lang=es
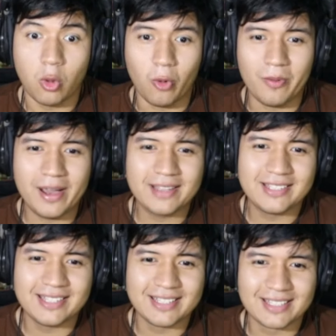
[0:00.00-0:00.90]
No
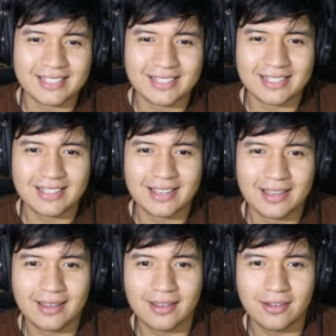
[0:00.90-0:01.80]
manches. How
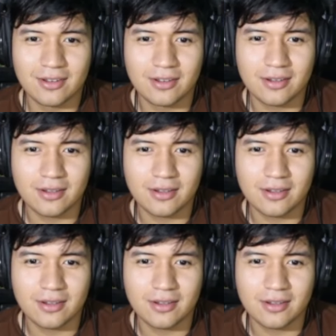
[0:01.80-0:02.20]
did you get